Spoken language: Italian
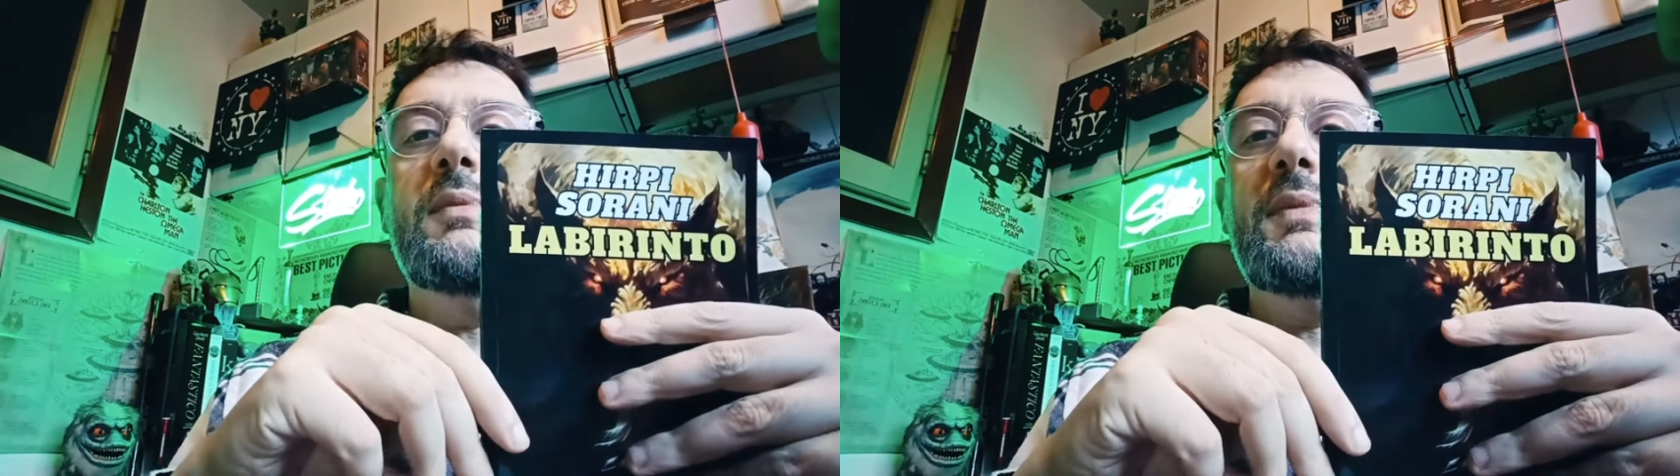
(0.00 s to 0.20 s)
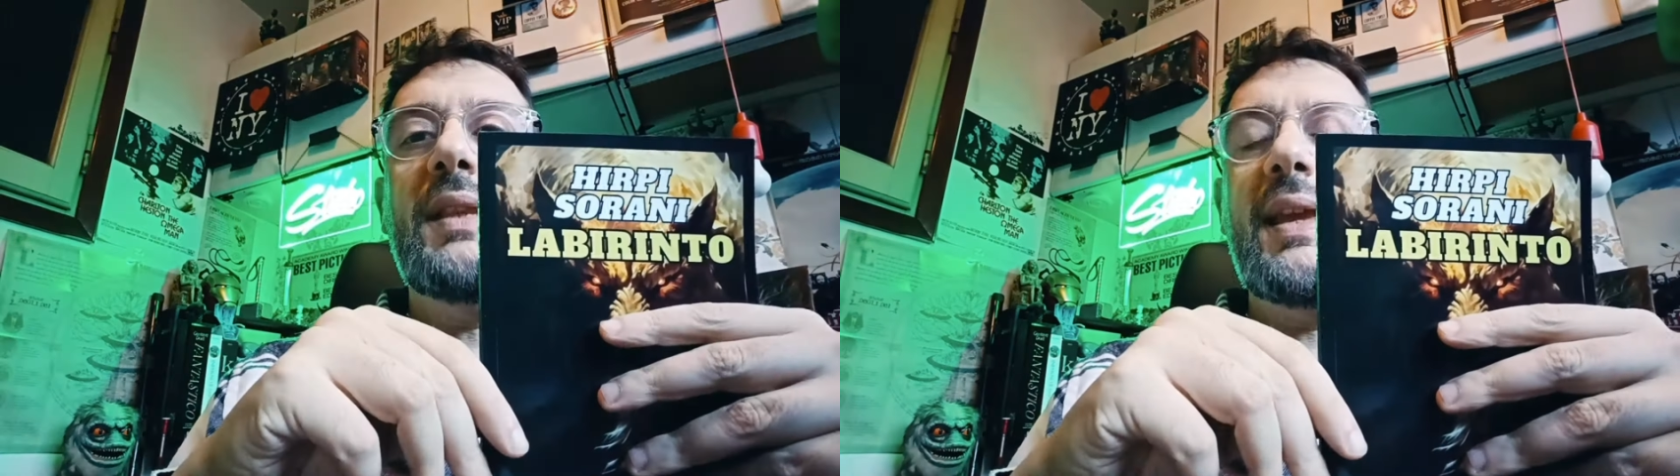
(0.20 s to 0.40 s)

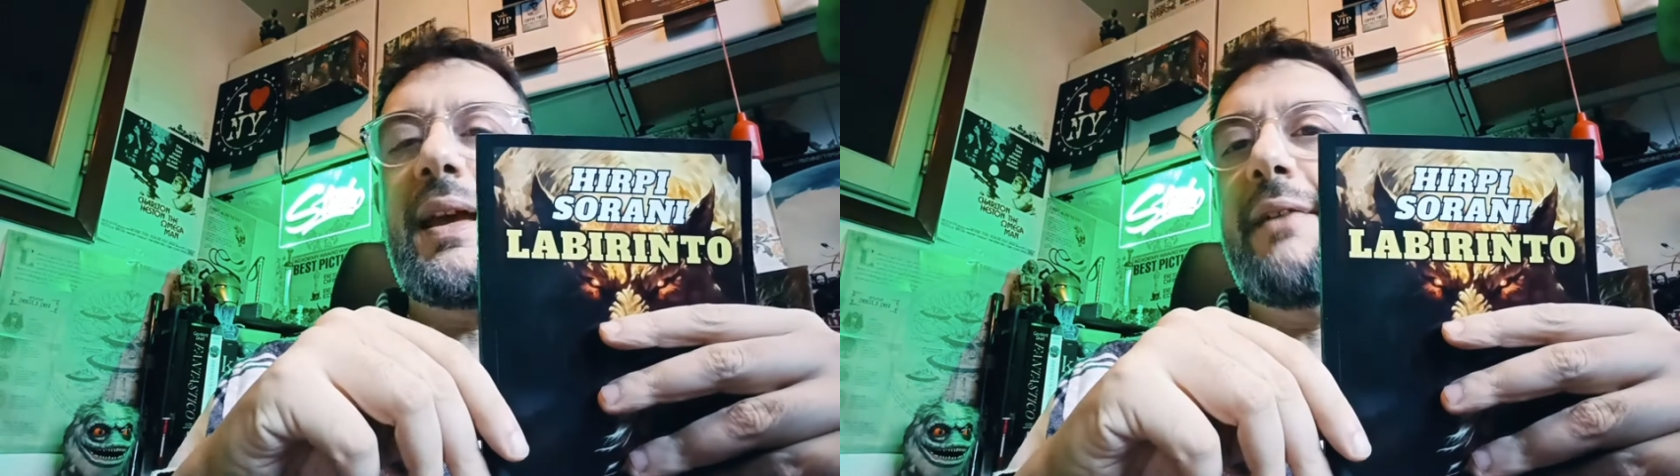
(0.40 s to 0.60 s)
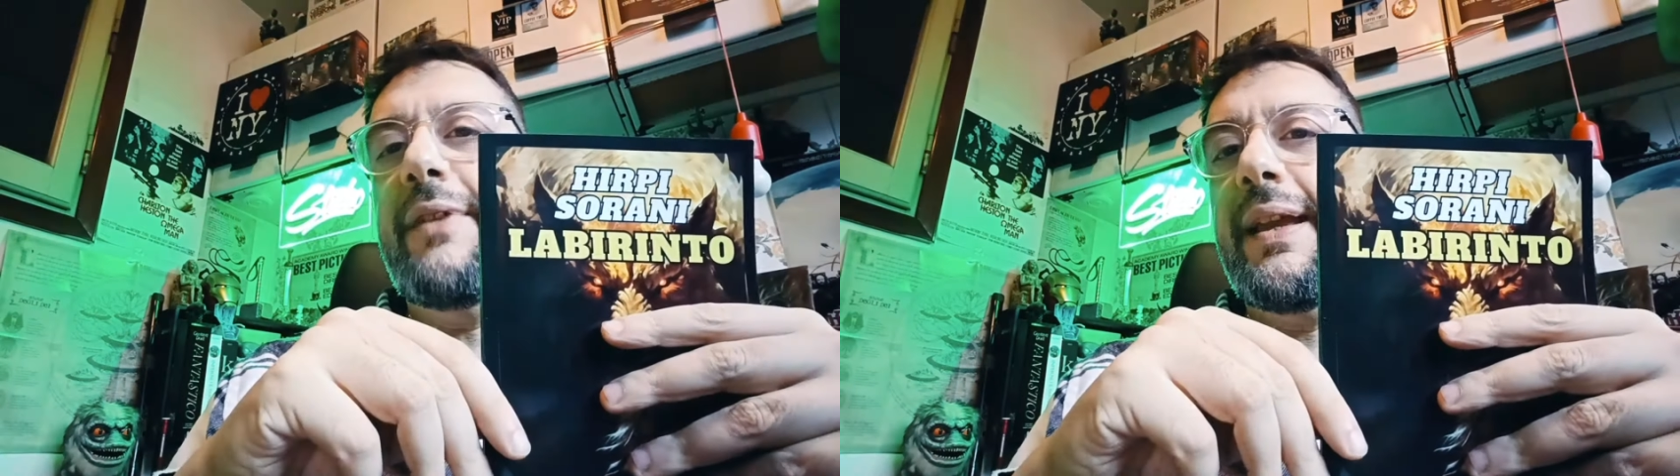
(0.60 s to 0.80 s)
ne
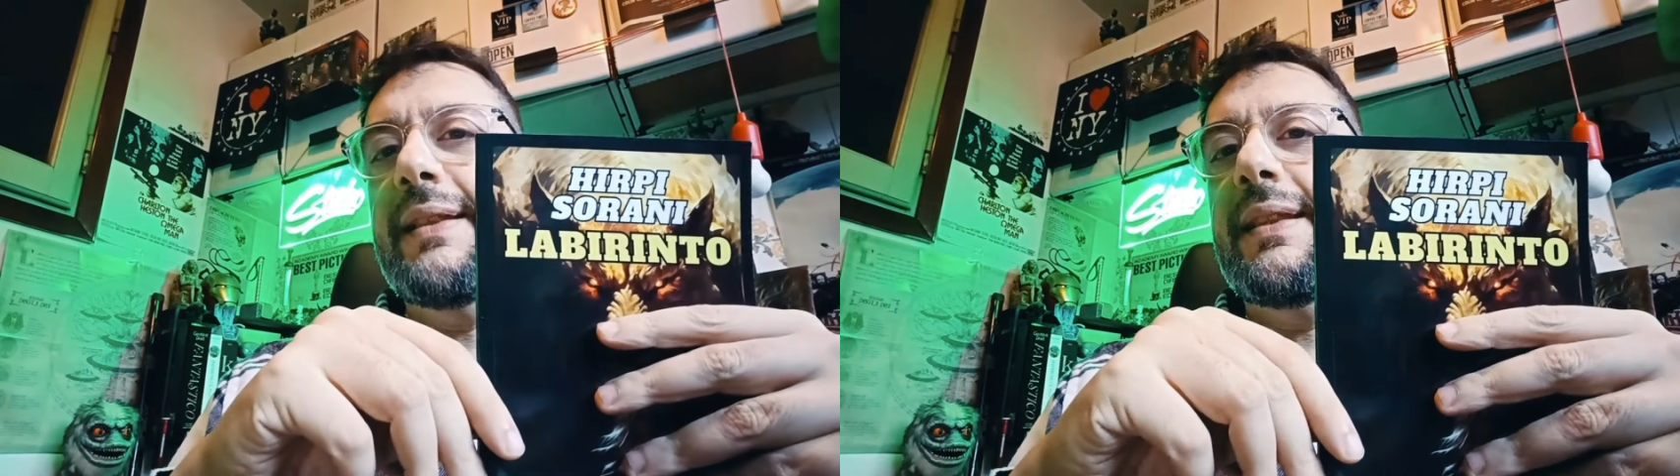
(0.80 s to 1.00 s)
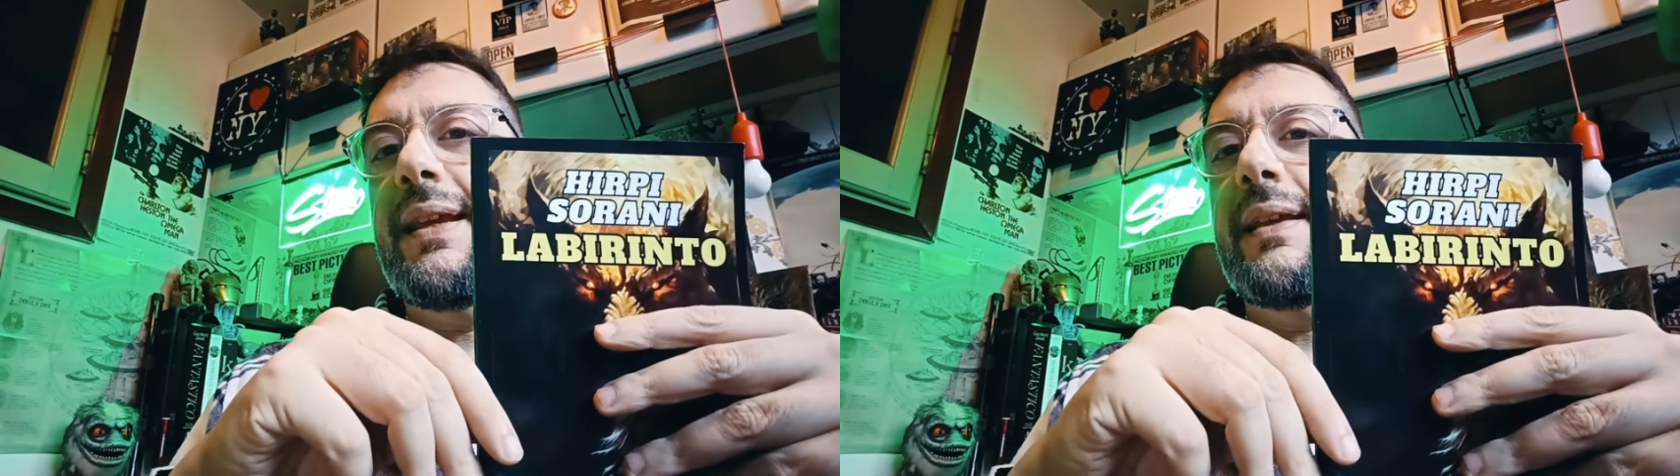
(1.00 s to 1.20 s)

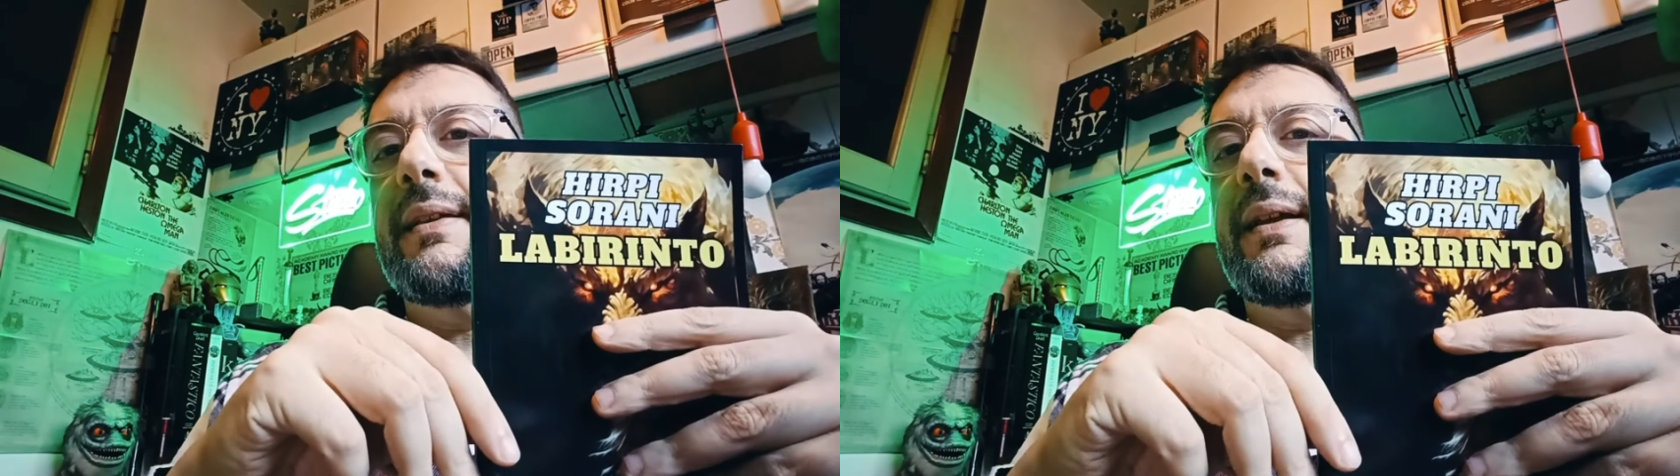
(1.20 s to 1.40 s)
avrete eh,